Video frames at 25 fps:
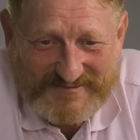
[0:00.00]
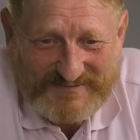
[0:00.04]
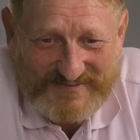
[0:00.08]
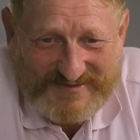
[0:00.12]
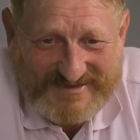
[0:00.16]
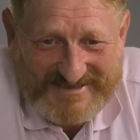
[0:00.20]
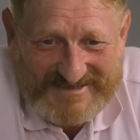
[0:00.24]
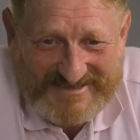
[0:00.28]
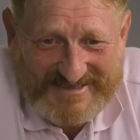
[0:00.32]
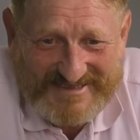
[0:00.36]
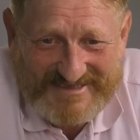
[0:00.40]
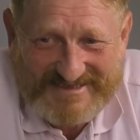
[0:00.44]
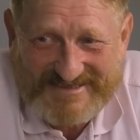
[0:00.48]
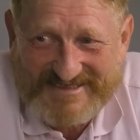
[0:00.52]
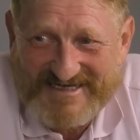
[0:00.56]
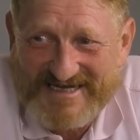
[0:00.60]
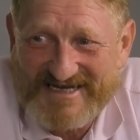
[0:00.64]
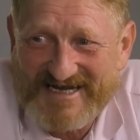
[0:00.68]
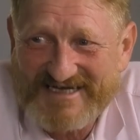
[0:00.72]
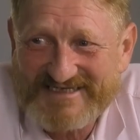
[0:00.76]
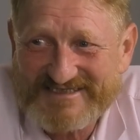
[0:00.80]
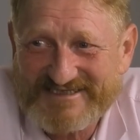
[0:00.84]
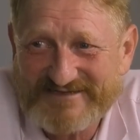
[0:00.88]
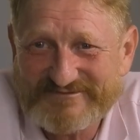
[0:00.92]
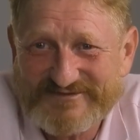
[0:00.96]
i przyjść.
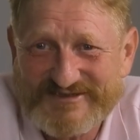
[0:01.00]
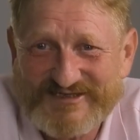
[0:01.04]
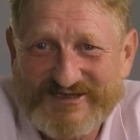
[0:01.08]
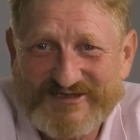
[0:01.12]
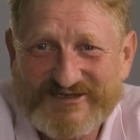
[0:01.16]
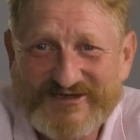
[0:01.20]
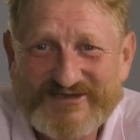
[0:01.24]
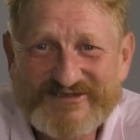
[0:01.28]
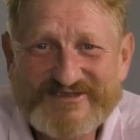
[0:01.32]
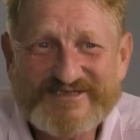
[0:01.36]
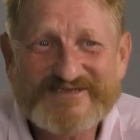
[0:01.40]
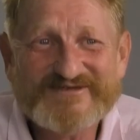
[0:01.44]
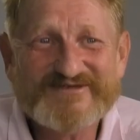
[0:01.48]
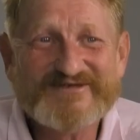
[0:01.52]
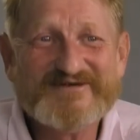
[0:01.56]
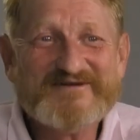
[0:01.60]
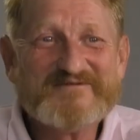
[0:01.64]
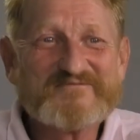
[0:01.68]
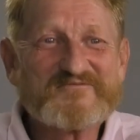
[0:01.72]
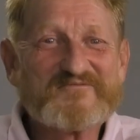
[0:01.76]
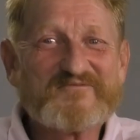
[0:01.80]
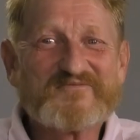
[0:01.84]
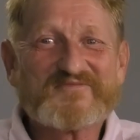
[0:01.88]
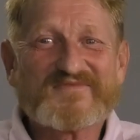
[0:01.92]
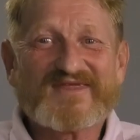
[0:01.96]
Nieraz się przychodziło
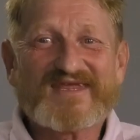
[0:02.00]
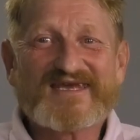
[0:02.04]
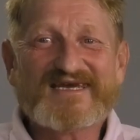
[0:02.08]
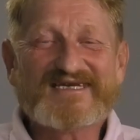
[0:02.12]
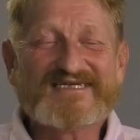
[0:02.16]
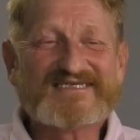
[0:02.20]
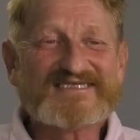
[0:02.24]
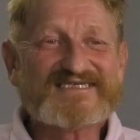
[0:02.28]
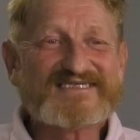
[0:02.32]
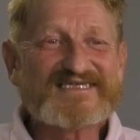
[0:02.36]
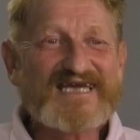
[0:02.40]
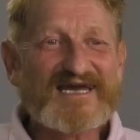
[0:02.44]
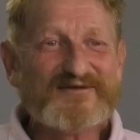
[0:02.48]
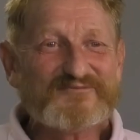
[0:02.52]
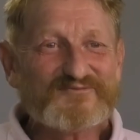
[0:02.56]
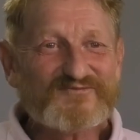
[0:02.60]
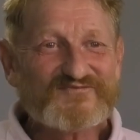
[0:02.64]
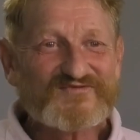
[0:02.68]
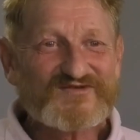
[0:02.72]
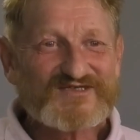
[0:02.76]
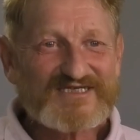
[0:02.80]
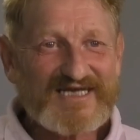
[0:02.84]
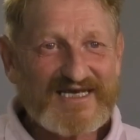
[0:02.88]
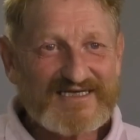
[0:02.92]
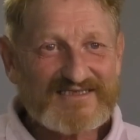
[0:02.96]
za
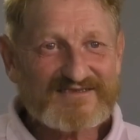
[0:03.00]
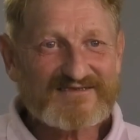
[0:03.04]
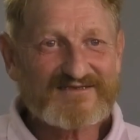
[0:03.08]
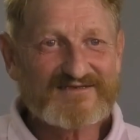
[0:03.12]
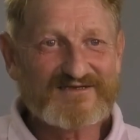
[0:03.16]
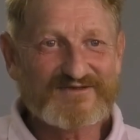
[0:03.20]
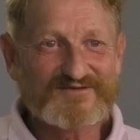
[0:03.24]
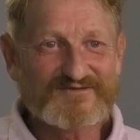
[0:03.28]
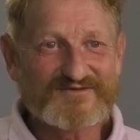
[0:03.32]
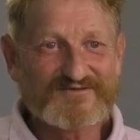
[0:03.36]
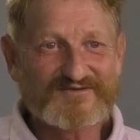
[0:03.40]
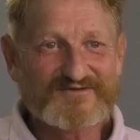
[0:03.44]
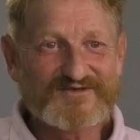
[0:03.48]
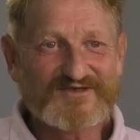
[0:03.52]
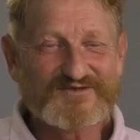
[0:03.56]
wcześno.